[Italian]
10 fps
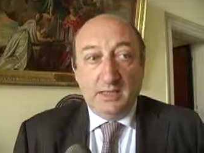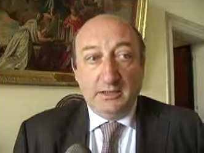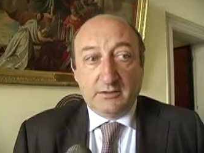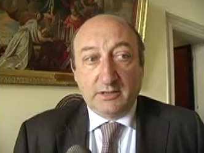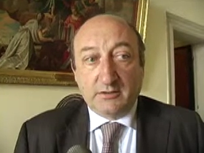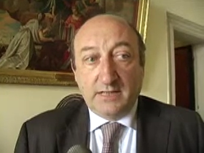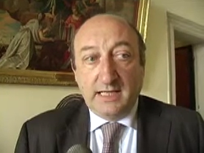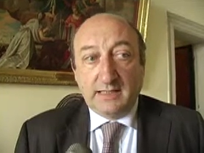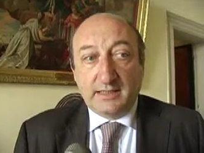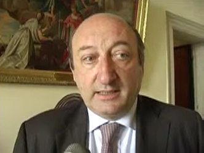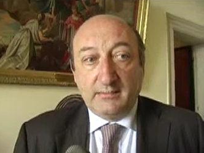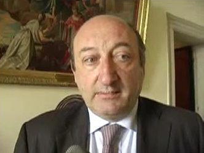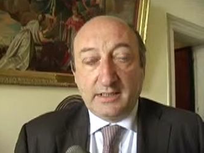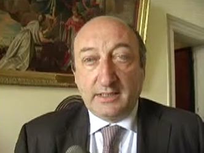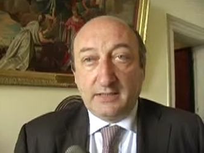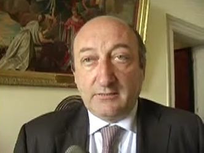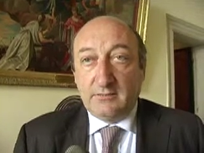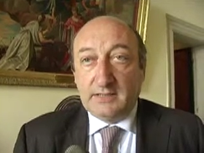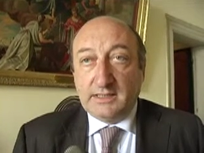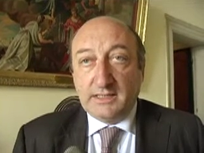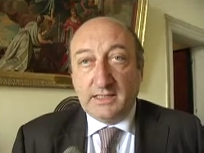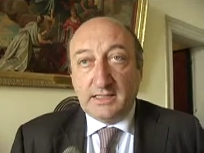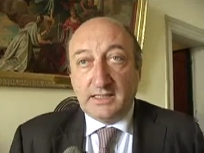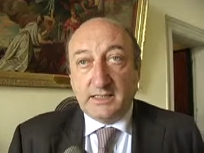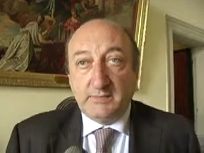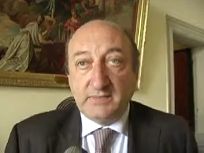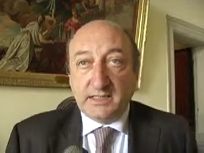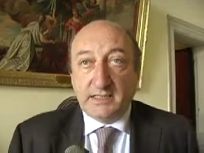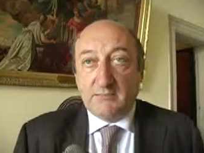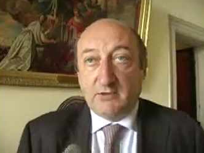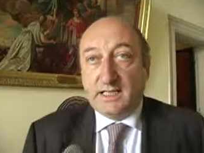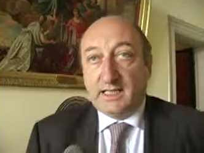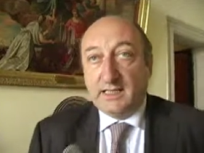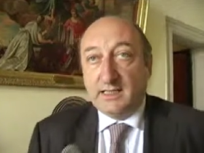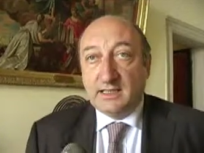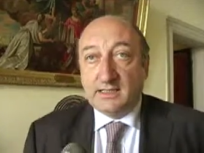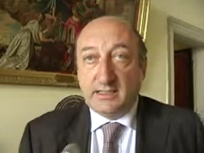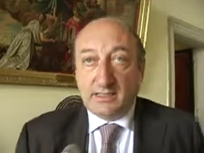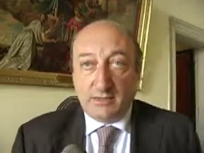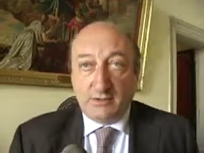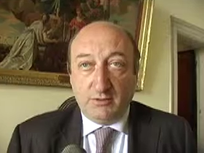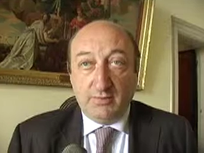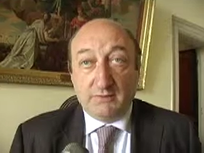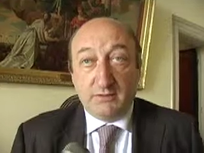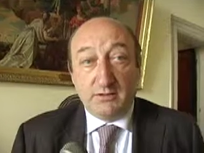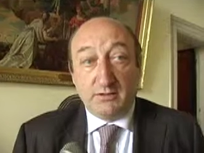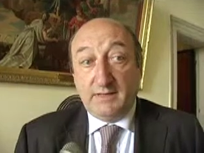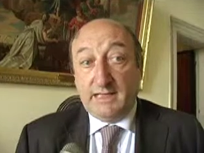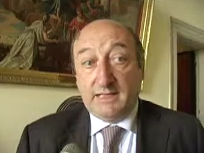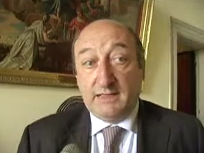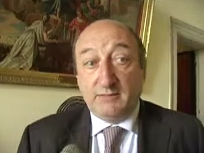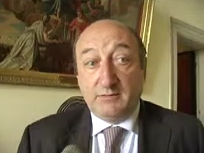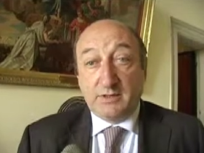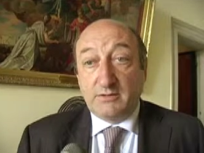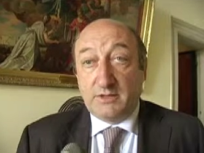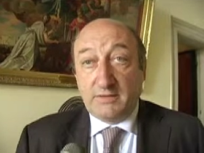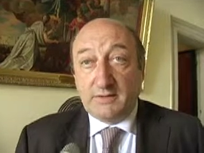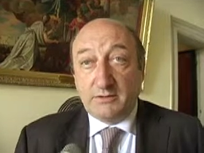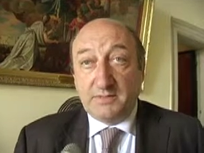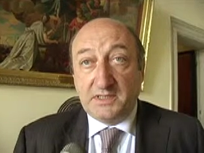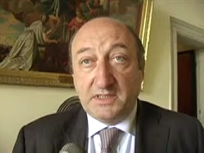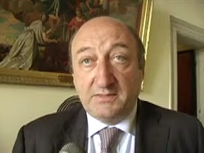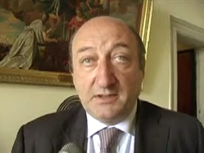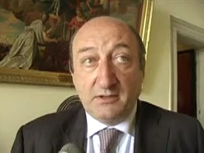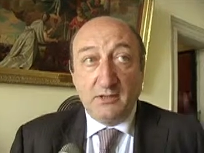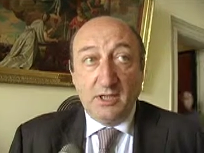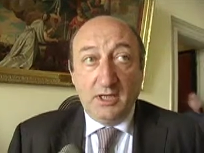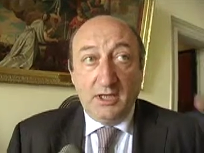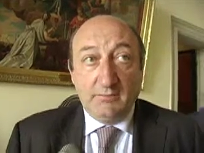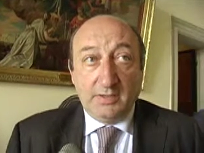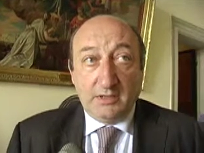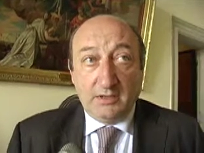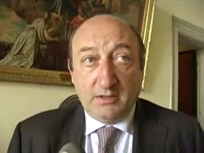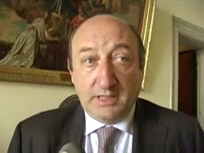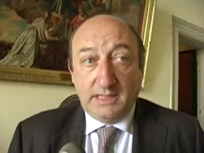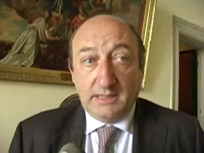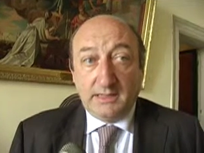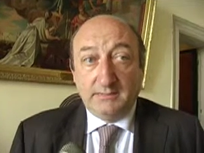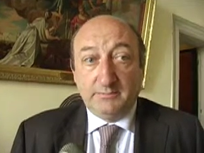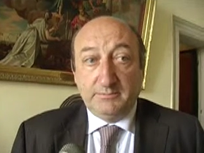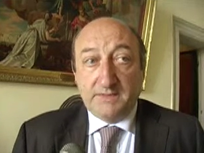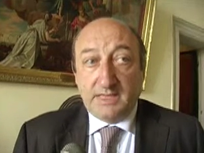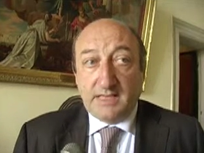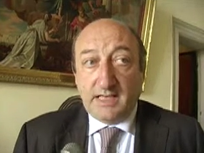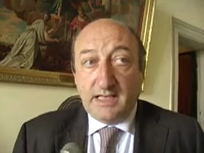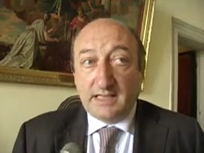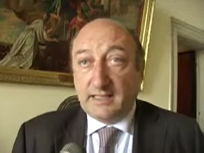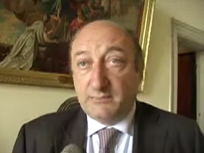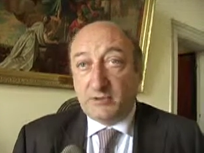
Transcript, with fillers: Io credo che anche per il 2010 metteremo la stessa somma e questo riguarda diciamo, questo intervento specifico, però ehm, ci sarà anche la